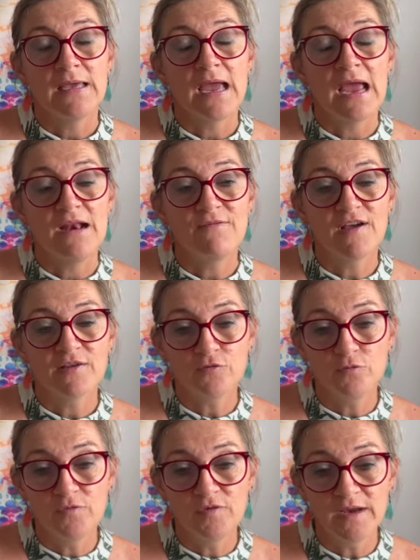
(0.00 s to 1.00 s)
elle va
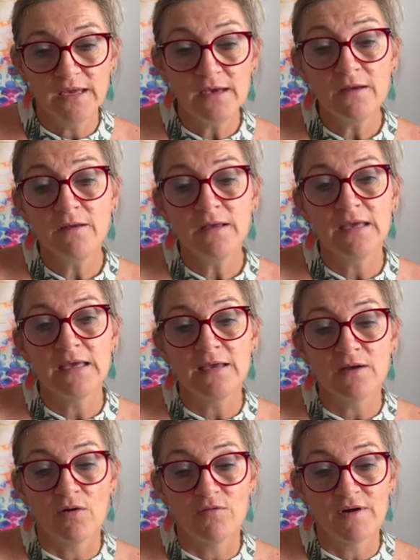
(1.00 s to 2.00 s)
s'ouvrir
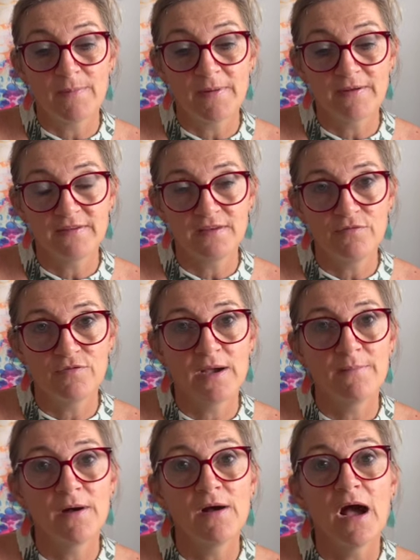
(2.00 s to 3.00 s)
et on va passer
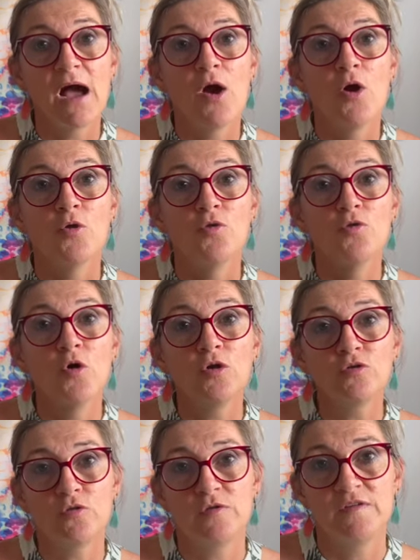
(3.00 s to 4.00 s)
vraiment à un
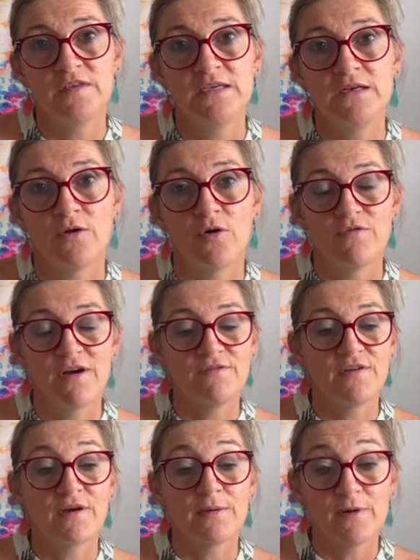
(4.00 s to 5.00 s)
autre cycle, on va
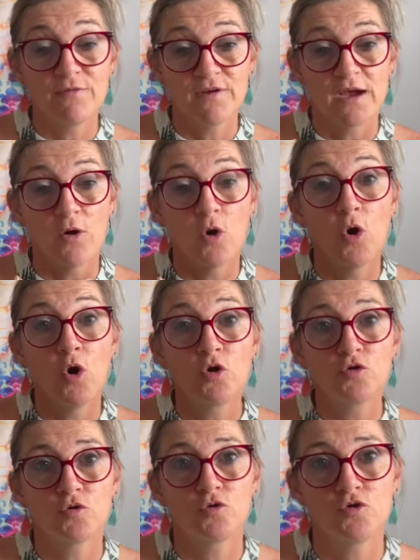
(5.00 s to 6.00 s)
vraiment vers
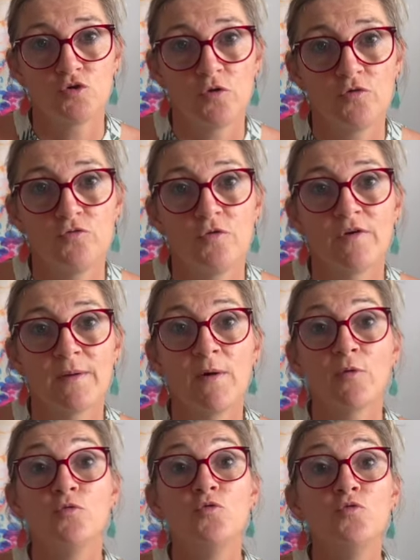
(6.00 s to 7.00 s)
autre chose de
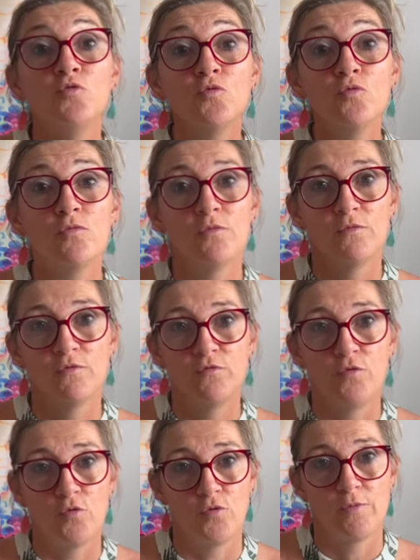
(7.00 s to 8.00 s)
vraiment
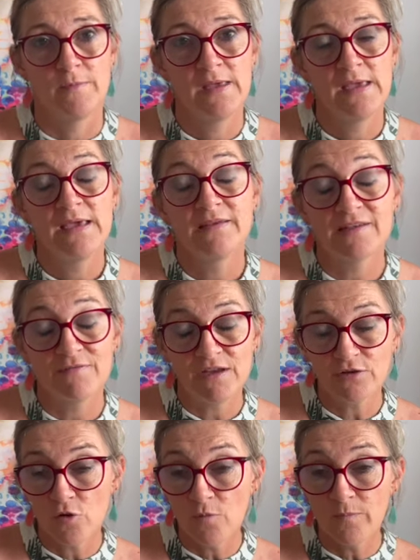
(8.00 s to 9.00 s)
nouveau. Ça va
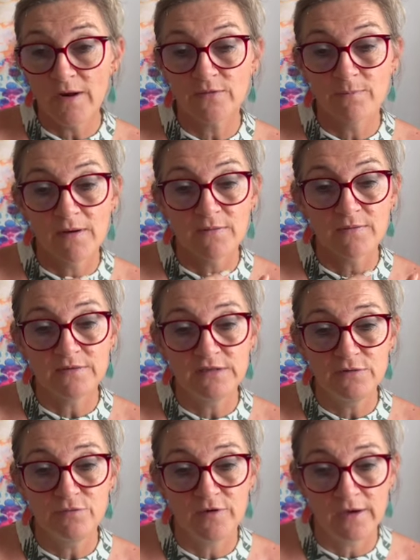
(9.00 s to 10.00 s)
être complètement
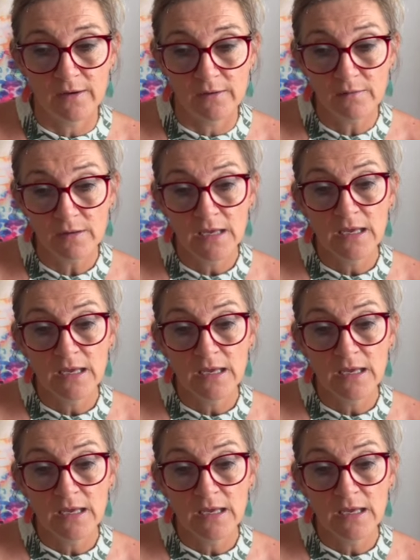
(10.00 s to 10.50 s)
différent.